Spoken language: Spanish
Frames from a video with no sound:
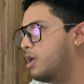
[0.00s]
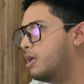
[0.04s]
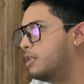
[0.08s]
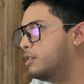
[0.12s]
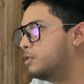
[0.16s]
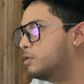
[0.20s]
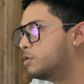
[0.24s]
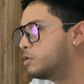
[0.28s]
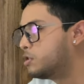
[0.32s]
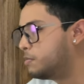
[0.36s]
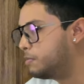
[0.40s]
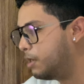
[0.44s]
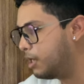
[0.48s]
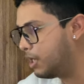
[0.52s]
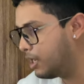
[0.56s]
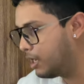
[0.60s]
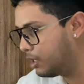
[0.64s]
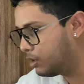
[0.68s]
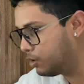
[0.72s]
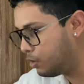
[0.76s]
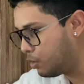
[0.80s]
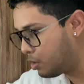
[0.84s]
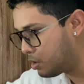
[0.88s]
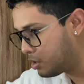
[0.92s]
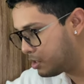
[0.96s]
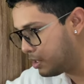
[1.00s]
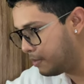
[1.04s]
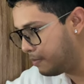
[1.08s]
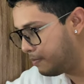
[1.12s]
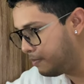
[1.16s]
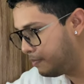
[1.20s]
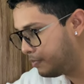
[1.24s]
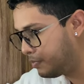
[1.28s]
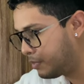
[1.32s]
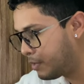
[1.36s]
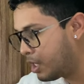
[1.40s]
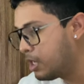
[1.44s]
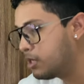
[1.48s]
en 2014.
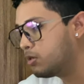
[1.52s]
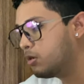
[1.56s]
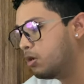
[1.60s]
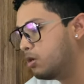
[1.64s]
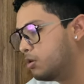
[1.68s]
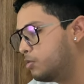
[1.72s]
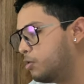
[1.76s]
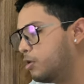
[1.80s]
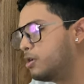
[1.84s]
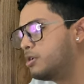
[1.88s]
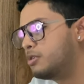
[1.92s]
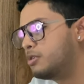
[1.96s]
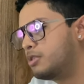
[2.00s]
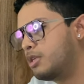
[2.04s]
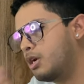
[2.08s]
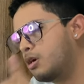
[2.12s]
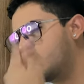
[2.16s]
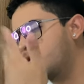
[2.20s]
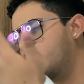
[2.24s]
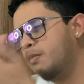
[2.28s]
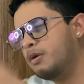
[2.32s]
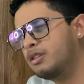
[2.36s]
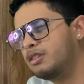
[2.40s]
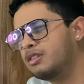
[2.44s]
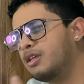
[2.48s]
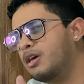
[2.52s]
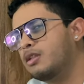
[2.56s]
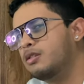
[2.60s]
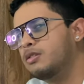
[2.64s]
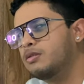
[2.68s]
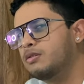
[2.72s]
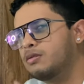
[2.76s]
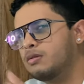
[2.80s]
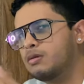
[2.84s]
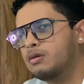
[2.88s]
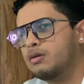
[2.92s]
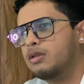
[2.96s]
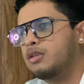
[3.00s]
Se los voy a estar
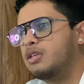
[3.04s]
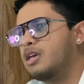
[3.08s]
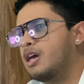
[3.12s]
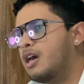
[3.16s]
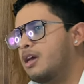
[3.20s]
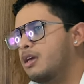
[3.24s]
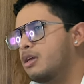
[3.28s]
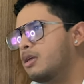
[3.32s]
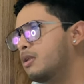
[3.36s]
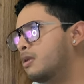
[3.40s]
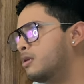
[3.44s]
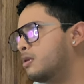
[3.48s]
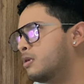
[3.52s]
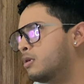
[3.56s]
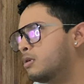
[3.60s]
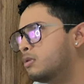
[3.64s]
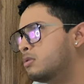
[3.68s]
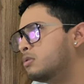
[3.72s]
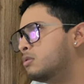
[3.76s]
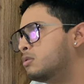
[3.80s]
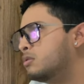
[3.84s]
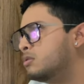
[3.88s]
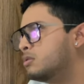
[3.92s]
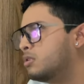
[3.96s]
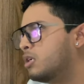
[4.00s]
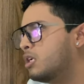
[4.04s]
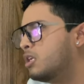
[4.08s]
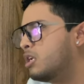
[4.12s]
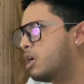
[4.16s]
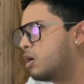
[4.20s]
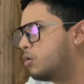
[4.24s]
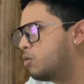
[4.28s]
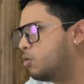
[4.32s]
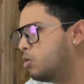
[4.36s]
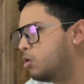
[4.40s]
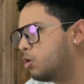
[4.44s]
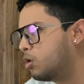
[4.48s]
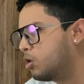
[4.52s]
comentando ya en, en
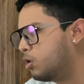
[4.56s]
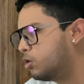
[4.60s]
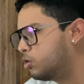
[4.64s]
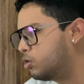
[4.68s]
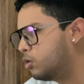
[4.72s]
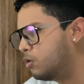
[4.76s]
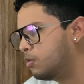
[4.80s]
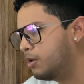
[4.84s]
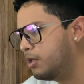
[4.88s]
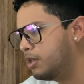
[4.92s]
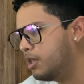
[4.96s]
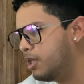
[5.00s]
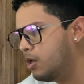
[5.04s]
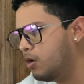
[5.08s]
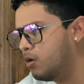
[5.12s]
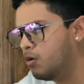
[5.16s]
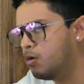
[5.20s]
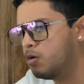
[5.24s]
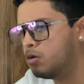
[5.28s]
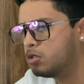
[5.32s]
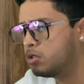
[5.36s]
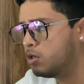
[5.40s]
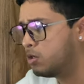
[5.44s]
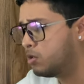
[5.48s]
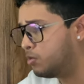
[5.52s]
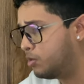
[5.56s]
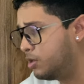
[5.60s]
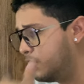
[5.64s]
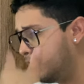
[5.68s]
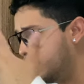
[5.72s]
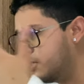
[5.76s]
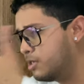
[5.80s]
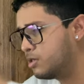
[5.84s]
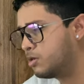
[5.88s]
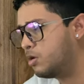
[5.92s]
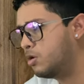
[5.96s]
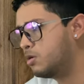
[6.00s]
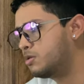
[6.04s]
alguno que otro video, se los voy a ir
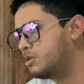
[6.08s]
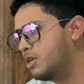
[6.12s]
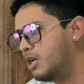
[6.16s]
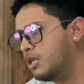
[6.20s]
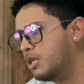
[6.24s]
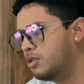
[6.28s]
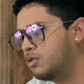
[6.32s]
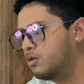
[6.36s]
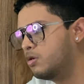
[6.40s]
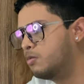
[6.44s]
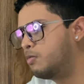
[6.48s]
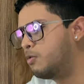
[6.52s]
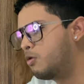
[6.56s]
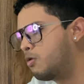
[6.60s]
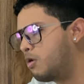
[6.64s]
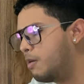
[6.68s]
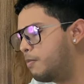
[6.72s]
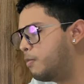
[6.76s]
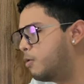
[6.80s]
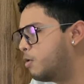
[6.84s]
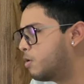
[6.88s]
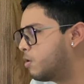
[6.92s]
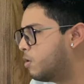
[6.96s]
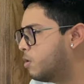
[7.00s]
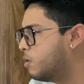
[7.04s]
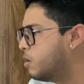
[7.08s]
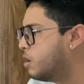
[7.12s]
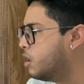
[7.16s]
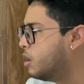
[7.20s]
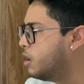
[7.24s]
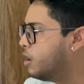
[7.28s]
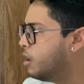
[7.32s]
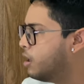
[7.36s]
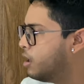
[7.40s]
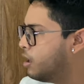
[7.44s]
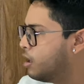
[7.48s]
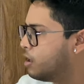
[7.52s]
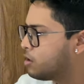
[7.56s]
desglosando poco a poco.
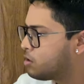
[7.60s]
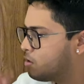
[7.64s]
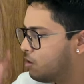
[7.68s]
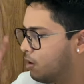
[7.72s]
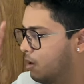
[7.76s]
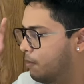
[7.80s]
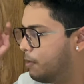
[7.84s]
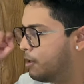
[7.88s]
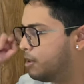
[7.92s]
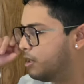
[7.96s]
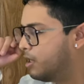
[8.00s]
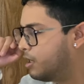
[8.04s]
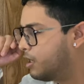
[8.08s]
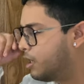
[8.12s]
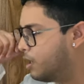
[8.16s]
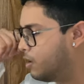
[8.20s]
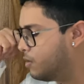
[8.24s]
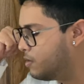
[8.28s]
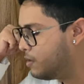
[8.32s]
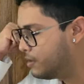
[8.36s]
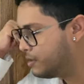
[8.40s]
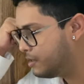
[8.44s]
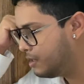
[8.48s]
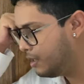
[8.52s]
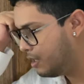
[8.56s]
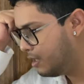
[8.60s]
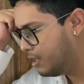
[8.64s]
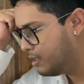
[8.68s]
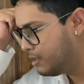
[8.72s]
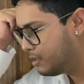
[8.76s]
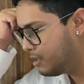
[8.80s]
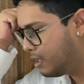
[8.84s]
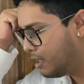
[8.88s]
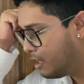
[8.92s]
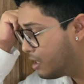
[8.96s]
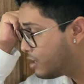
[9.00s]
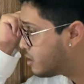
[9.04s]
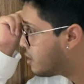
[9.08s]
Solamente quiero decirles
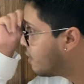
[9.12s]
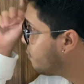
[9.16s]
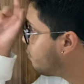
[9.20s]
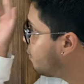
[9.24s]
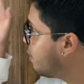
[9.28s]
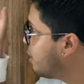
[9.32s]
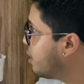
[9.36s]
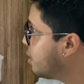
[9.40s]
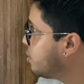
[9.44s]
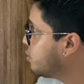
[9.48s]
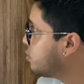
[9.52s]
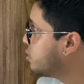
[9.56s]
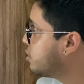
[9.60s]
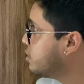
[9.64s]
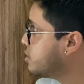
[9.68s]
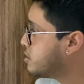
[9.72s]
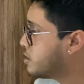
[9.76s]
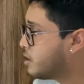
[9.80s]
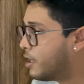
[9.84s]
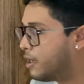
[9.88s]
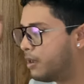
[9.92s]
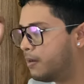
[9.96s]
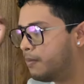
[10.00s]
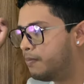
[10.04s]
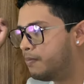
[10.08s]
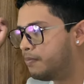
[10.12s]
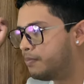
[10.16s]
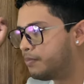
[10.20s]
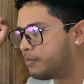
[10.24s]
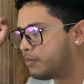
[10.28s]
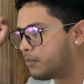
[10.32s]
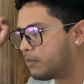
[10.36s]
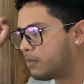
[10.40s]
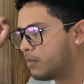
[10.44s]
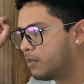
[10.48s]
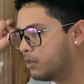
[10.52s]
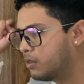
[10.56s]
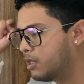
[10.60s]
que esta fue la noticia
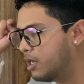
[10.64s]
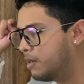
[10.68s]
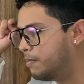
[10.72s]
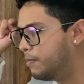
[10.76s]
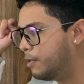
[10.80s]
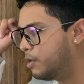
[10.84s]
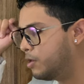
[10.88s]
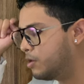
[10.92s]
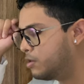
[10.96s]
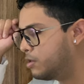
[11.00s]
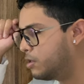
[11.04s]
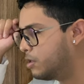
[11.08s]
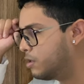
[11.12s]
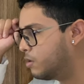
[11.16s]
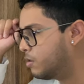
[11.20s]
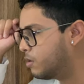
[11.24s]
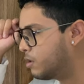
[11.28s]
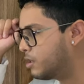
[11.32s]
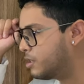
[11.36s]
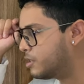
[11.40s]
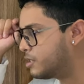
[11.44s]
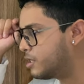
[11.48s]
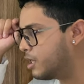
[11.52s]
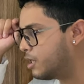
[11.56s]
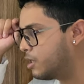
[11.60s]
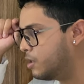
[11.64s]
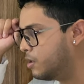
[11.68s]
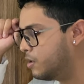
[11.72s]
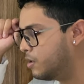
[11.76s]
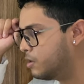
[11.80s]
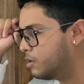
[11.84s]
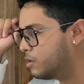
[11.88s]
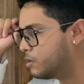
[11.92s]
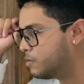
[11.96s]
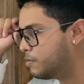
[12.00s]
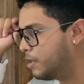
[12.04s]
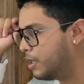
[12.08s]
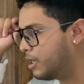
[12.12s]
del periódico que salió en
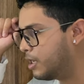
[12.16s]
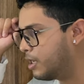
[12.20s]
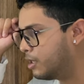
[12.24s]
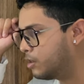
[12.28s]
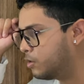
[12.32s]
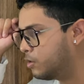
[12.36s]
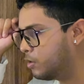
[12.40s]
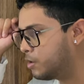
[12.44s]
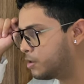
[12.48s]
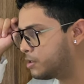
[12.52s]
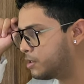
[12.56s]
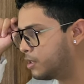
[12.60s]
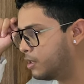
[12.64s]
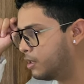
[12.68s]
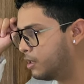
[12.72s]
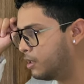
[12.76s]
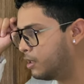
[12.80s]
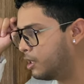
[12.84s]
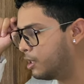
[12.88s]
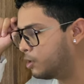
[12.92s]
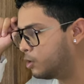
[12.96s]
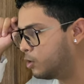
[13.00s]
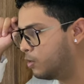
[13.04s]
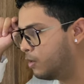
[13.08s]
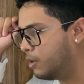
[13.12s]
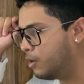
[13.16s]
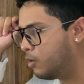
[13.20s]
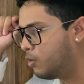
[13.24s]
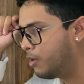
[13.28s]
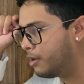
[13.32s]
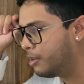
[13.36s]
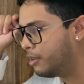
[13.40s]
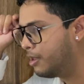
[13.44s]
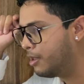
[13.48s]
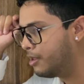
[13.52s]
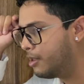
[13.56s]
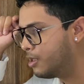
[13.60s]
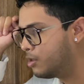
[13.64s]
2014 y la tuve
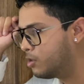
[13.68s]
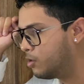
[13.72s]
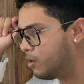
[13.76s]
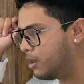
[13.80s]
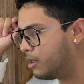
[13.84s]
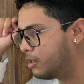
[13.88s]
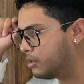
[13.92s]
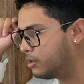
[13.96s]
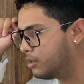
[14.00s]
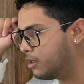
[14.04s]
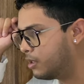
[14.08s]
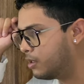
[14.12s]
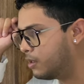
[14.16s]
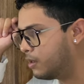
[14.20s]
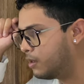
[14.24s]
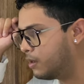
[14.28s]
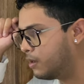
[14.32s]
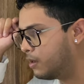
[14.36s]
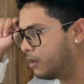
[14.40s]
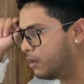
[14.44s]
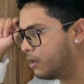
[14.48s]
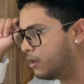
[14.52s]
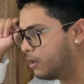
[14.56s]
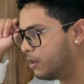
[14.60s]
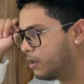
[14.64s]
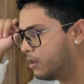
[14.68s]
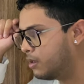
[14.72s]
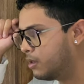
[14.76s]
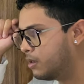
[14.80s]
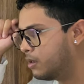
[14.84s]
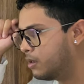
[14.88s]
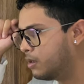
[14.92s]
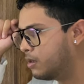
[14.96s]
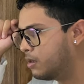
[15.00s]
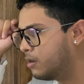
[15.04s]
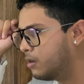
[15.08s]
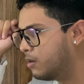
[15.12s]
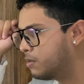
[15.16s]
guardada durante
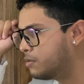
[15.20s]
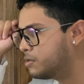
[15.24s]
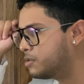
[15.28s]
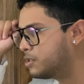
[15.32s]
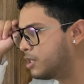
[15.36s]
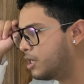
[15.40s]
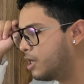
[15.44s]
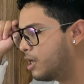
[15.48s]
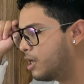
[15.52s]
11